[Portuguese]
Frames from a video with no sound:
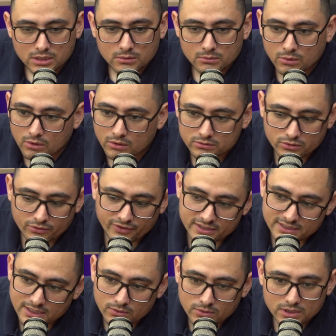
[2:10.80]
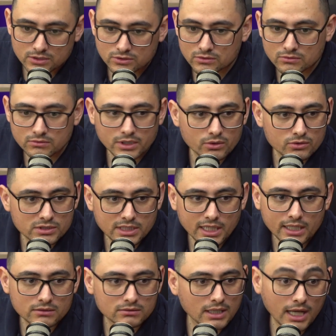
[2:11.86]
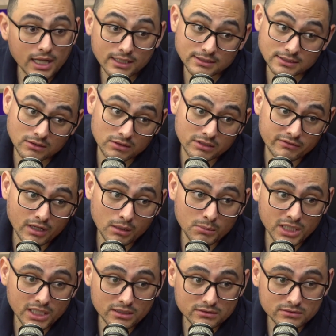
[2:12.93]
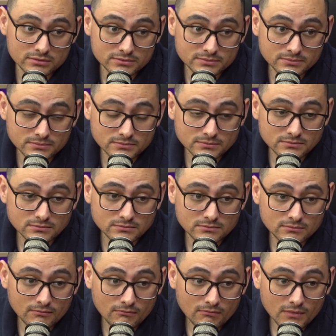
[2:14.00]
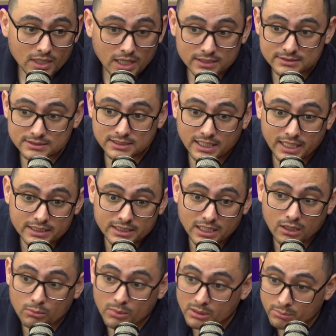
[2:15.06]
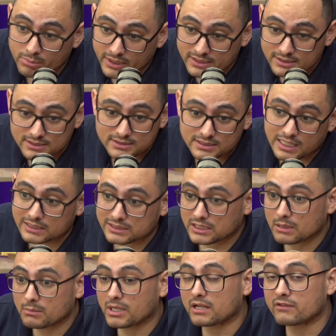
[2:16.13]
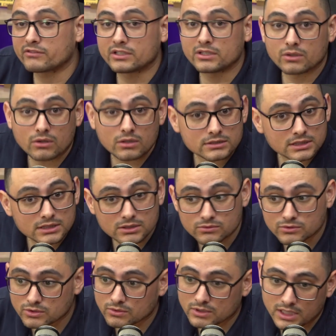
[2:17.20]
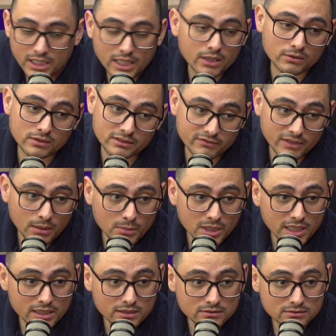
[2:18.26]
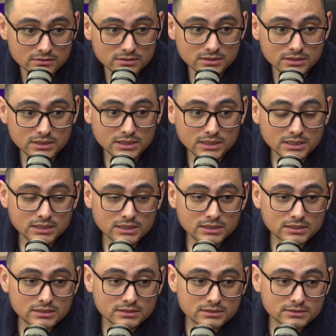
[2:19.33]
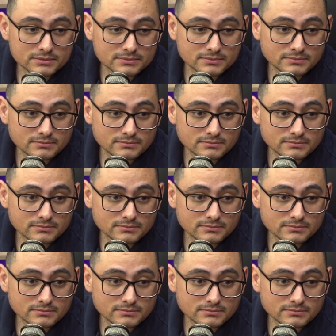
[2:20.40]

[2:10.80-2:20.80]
pô, tô fazendo isso, não deu certo, cara, às vezes é um livramento. Exatamente. Às vezes você quer entrar numa empresa que você acha que é maravilhosa, que não sei o quê, é um livramento. Então, resumindo, faça